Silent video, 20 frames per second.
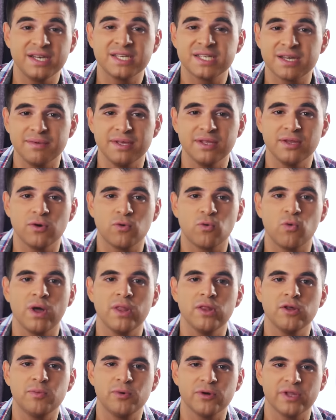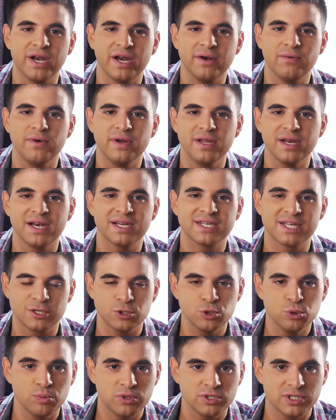ir sabiendo cuándo podrán unirlas a
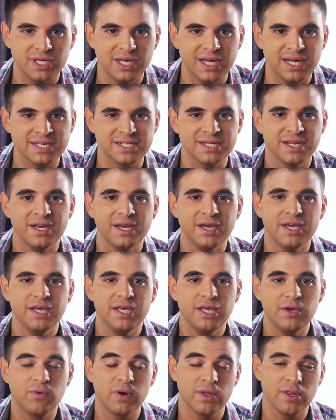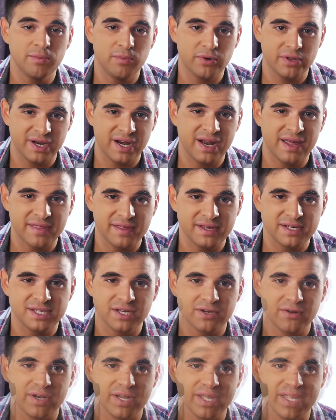sus mochilas y cuándo podrán
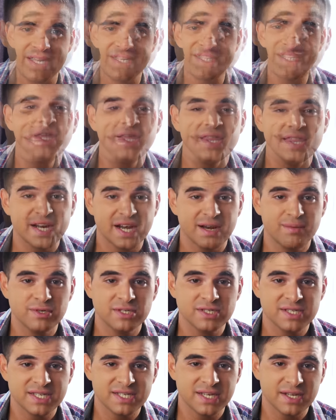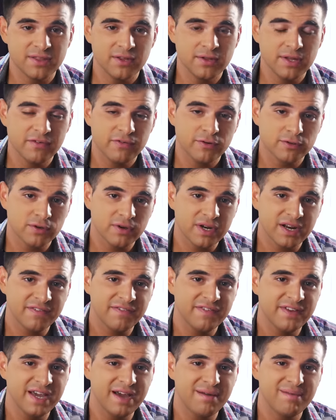hacerse con ellas. Y cerramos esta sección de
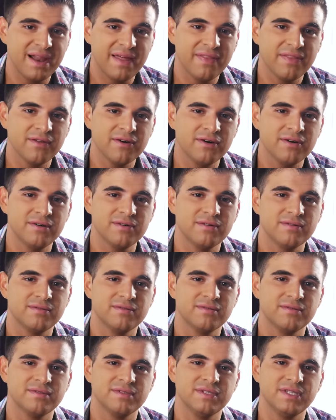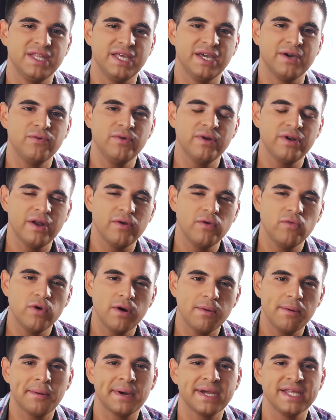fotografía hablando de un
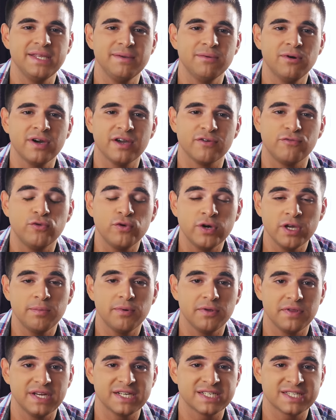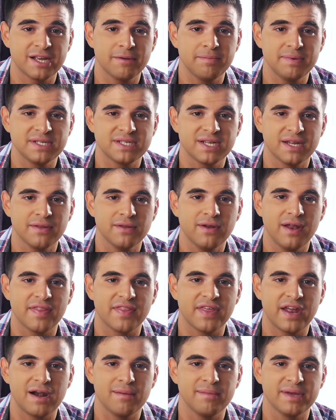nuevo objetivo que Fuji podría estar pensando
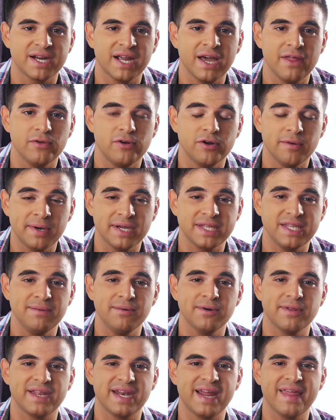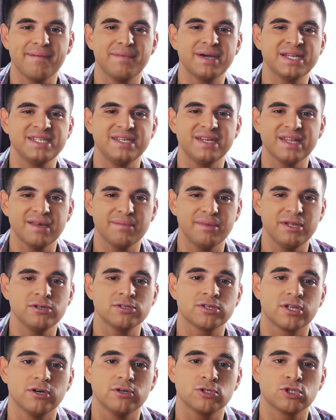lanzar al mercado, un objetivo de nada más y nada
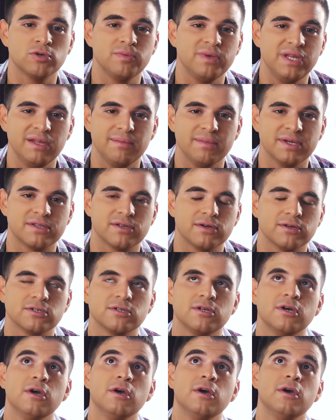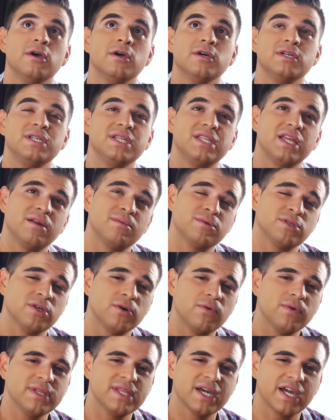menos que 8 milímetros. Si tenemos
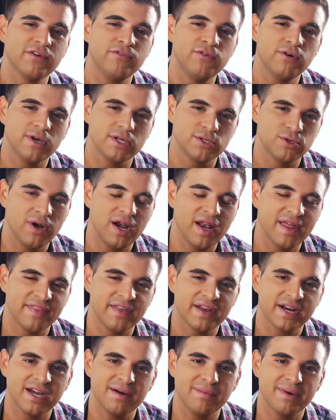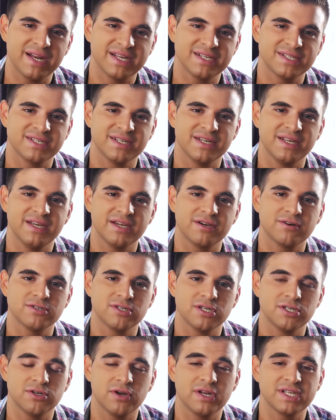en cuenta que Fuji suele lanzar cámaras eh, con
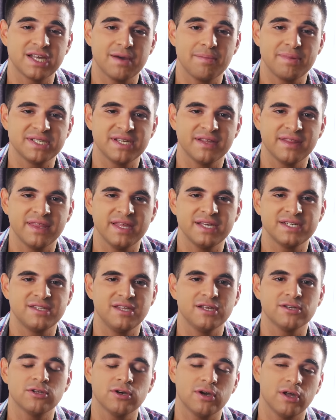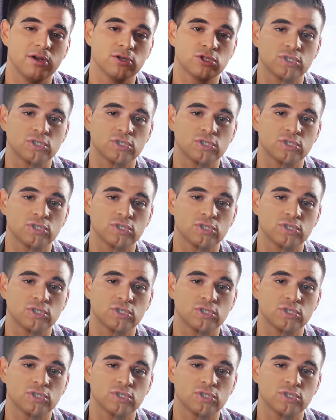sensores APS-C, es cierto que el